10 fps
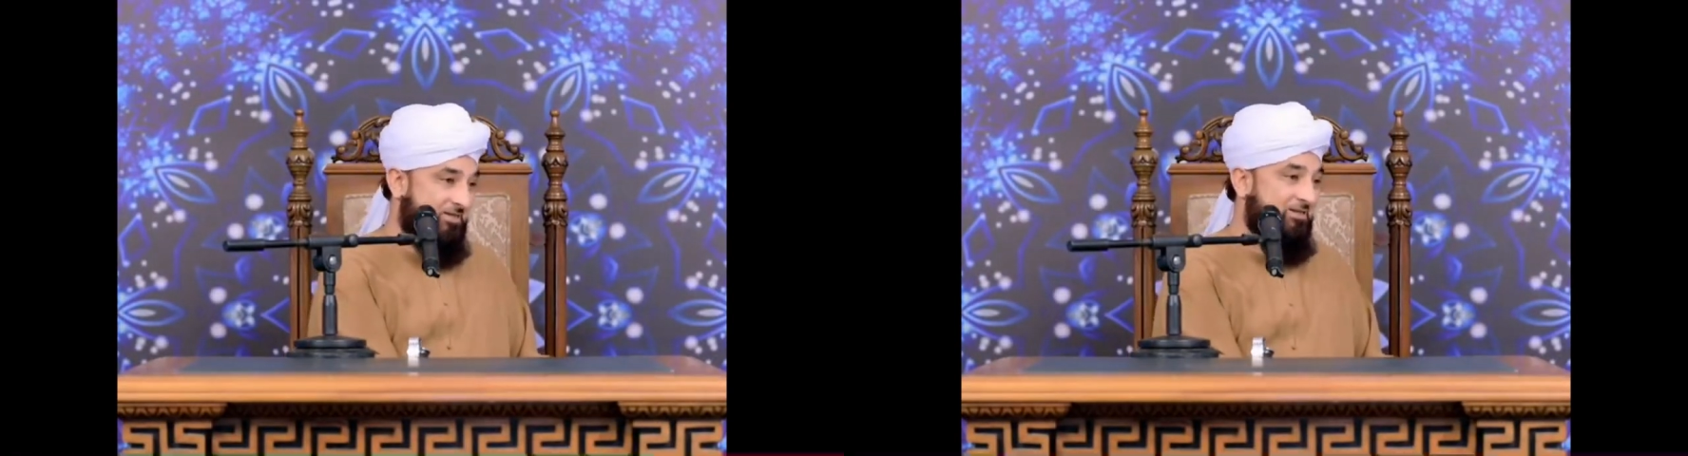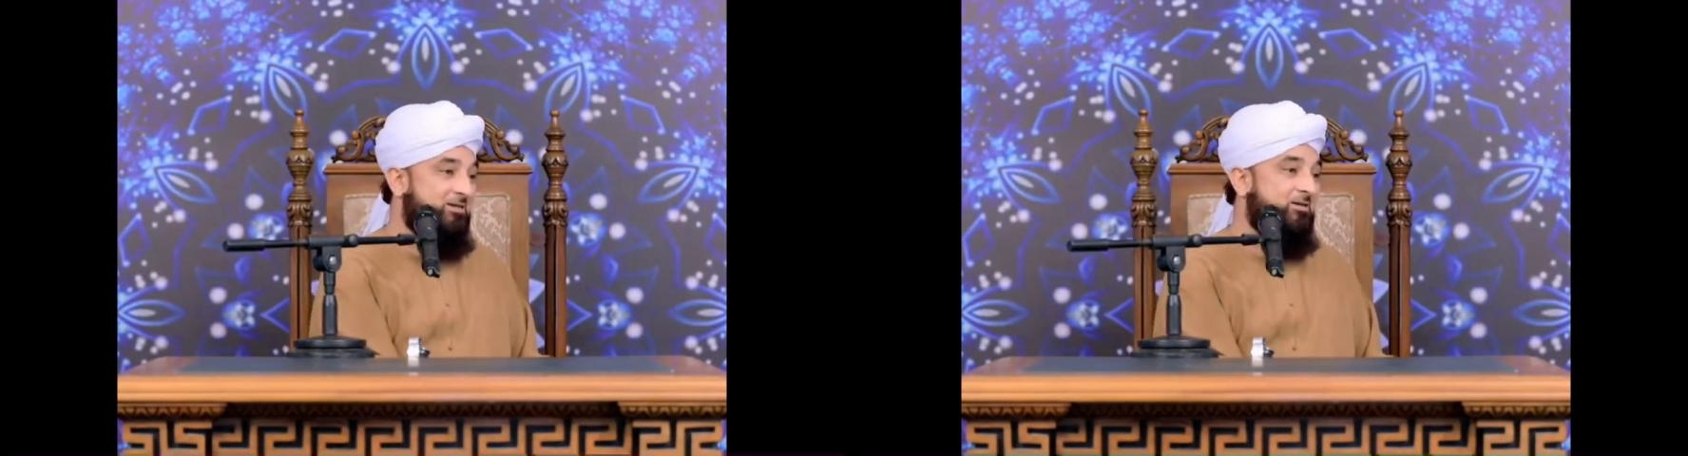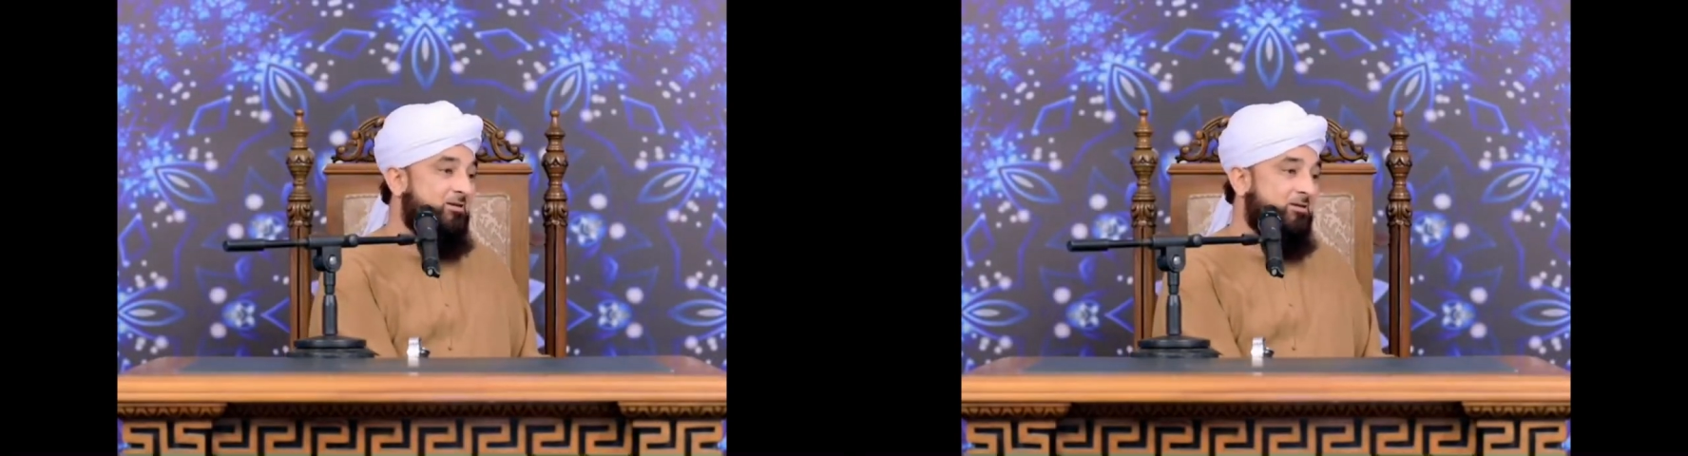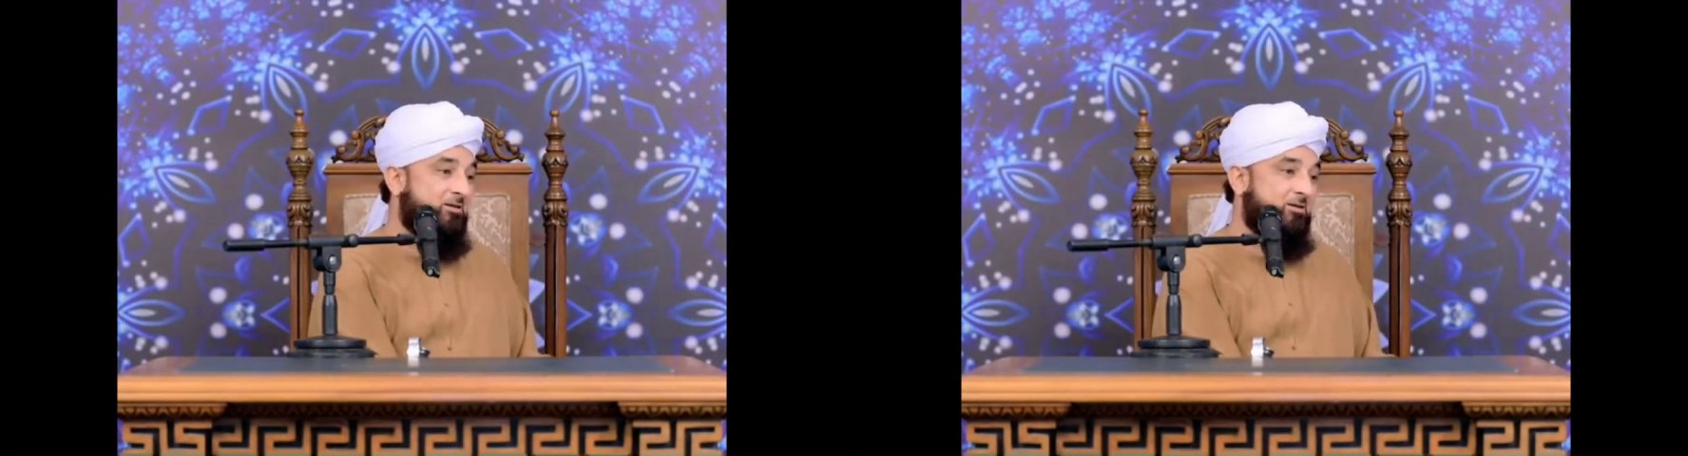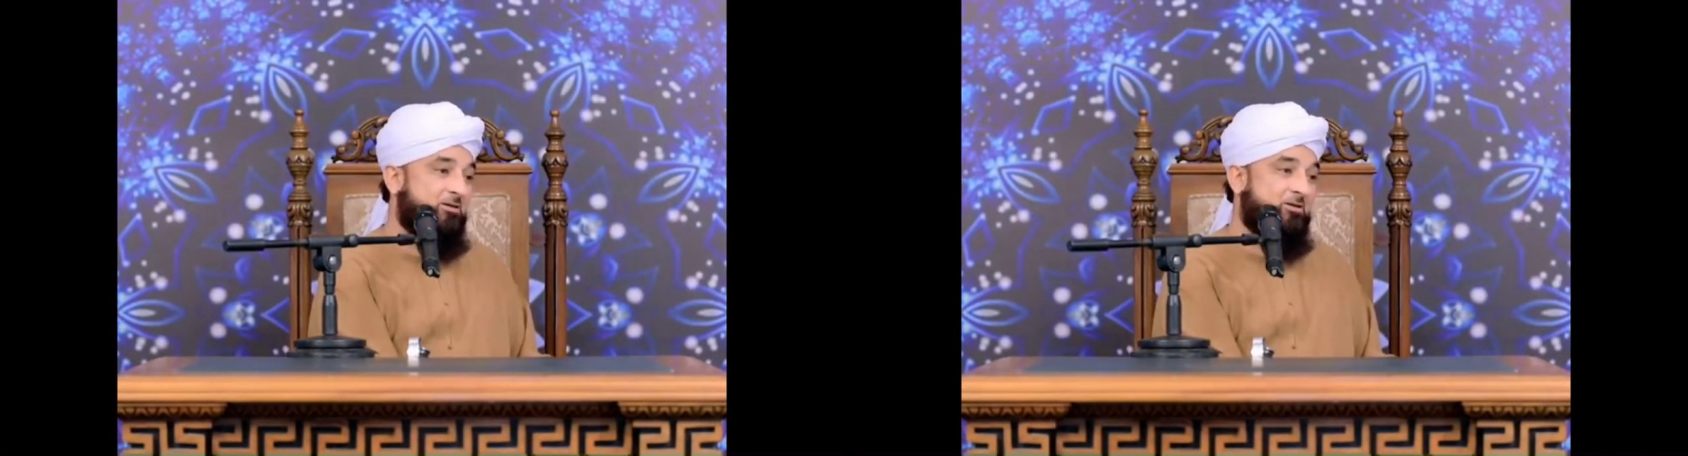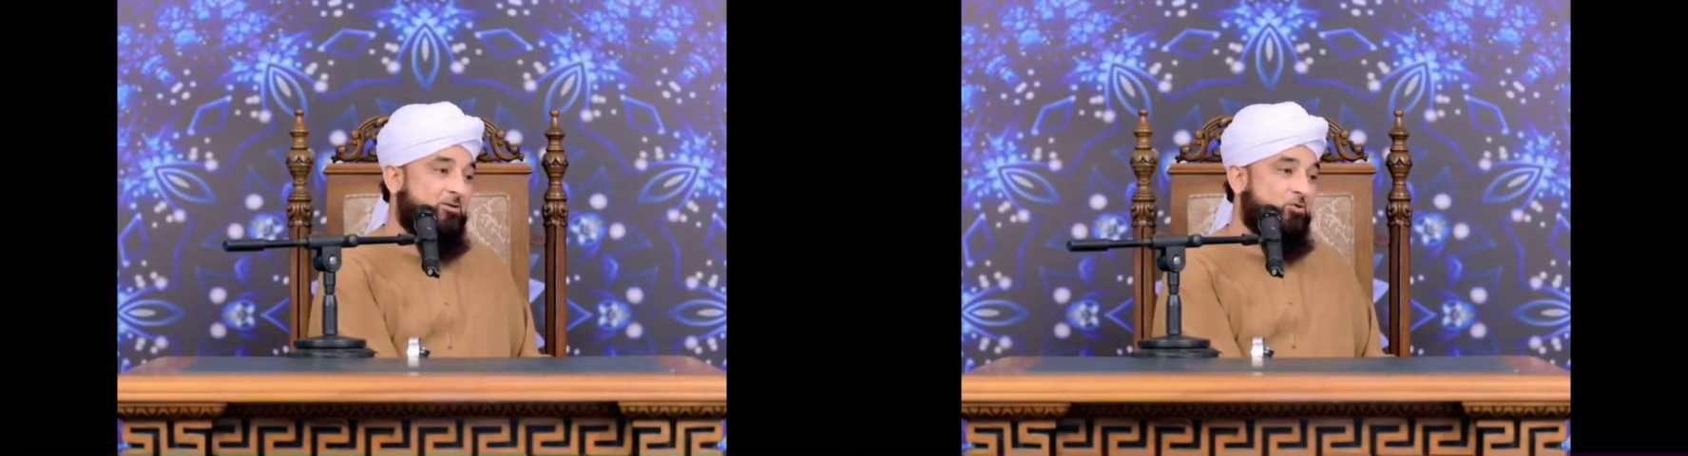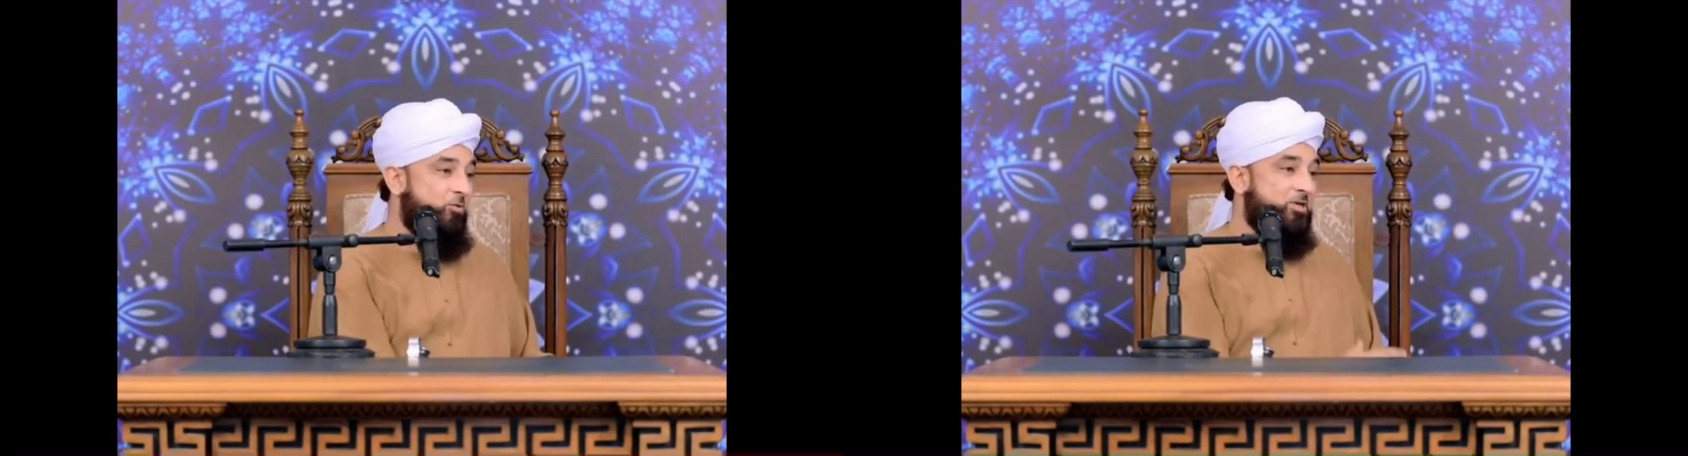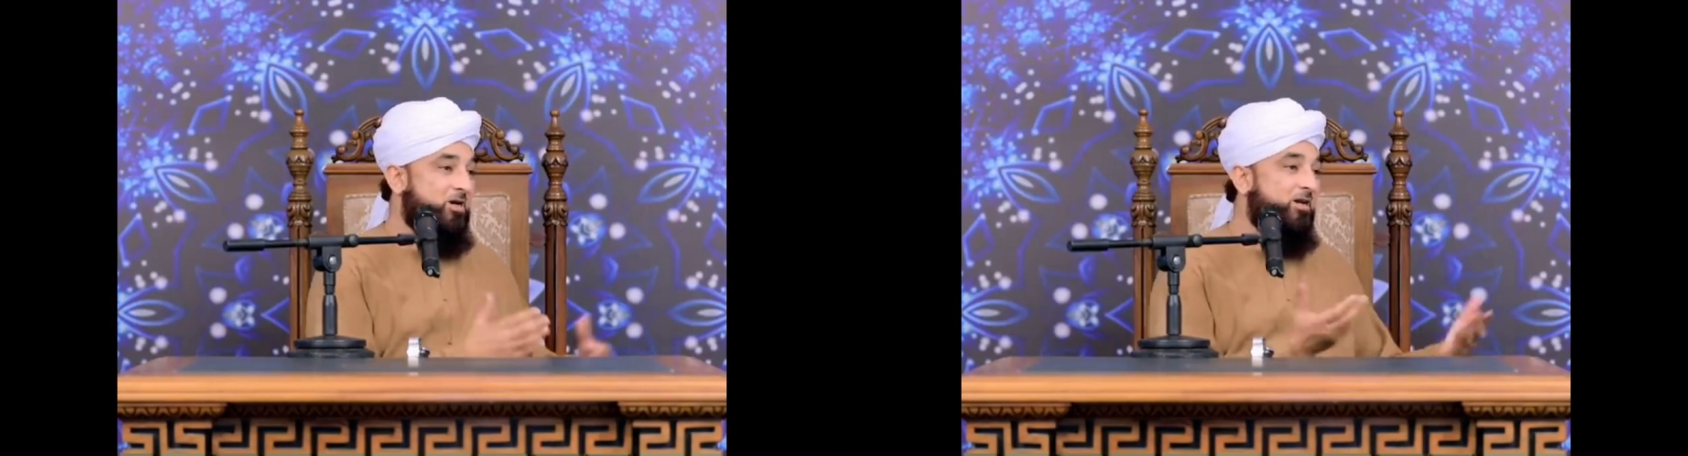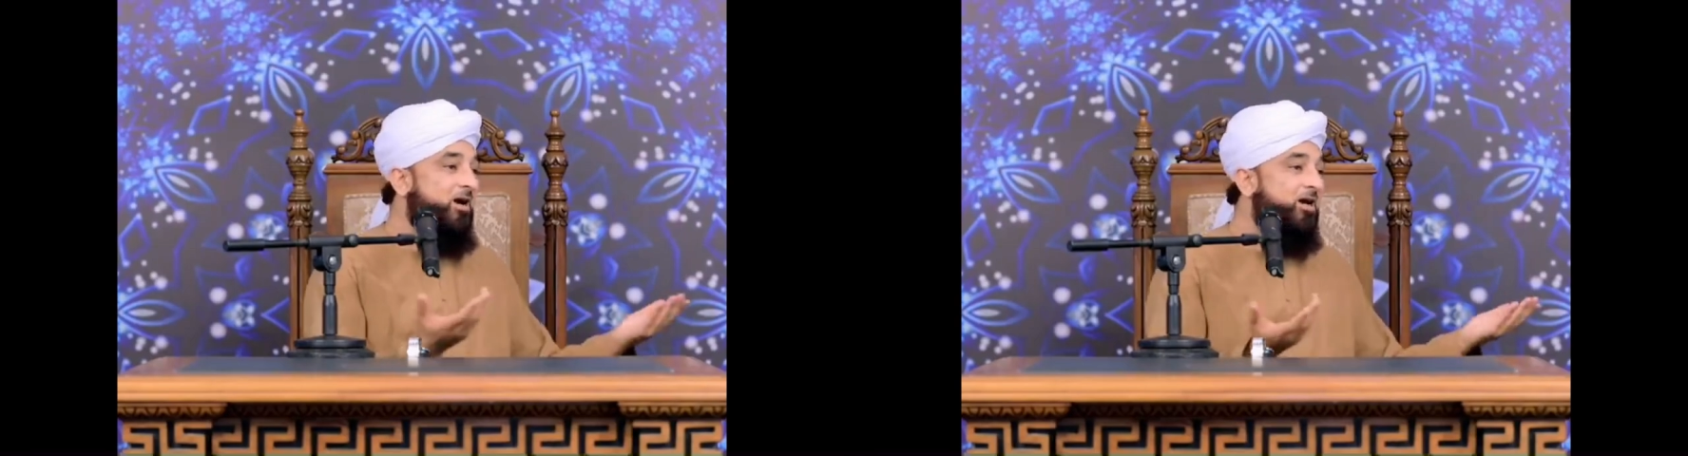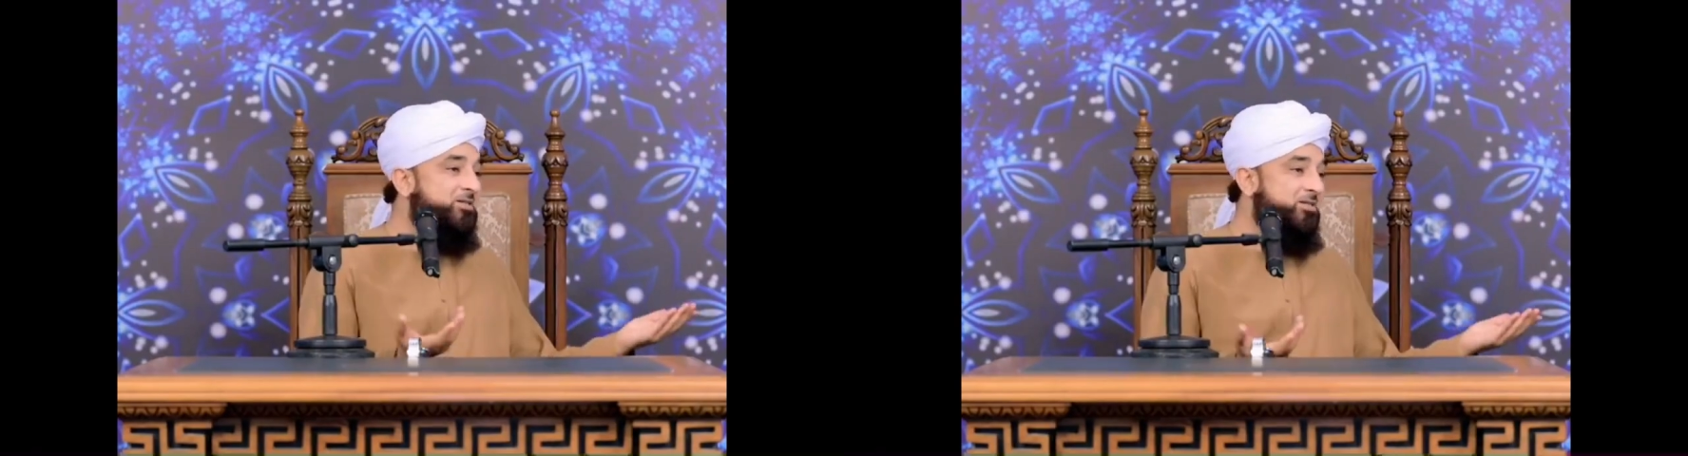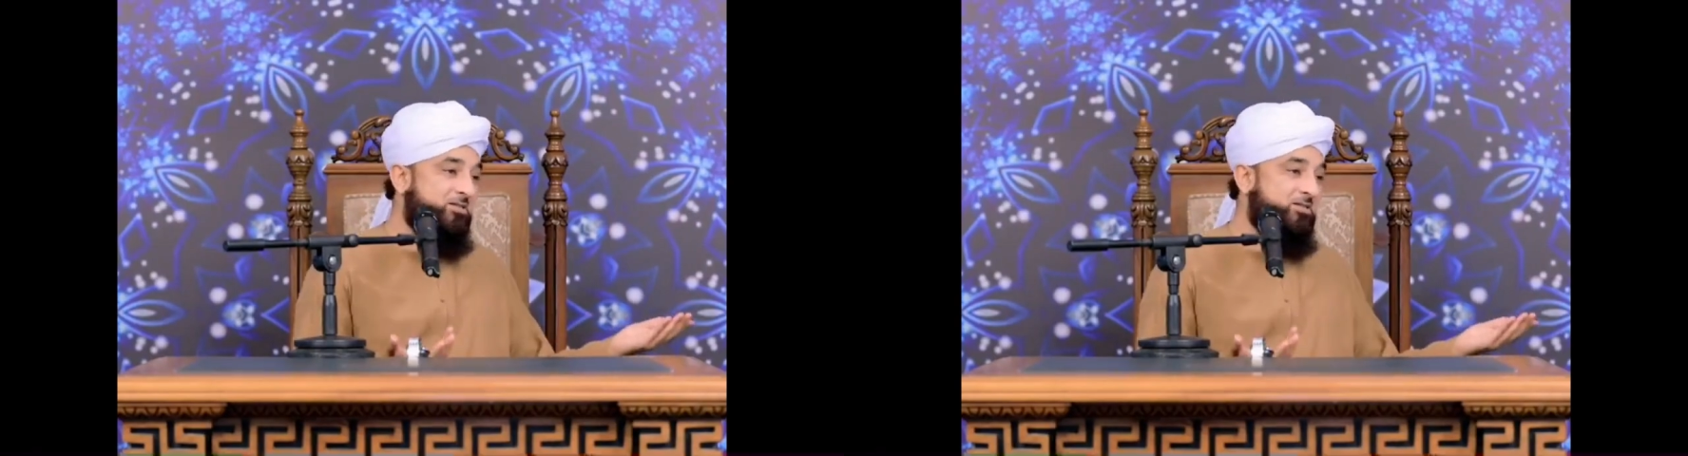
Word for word: रहे हैं तो मैंने कहा ला